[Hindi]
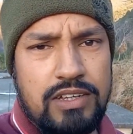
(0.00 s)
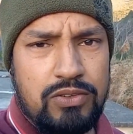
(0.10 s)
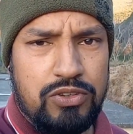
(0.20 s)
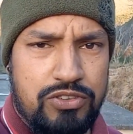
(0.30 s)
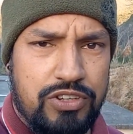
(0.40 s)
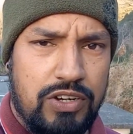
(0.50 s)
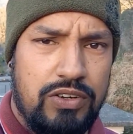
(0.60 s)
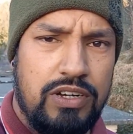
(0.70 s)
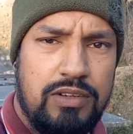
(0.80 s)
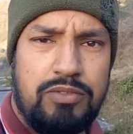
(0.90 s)
तो चलो
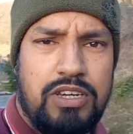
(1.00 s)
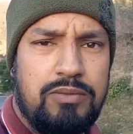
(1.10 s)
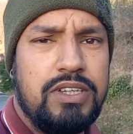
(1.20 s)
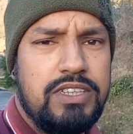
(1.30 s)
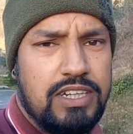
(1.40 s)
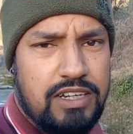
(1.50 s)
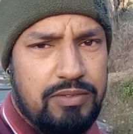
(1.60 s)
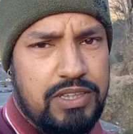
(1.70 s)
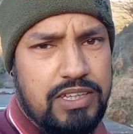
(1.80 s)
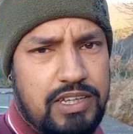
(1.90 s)
अब शाम की चाय
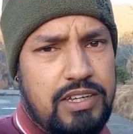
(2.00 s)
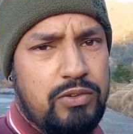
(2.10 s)
पीते हैं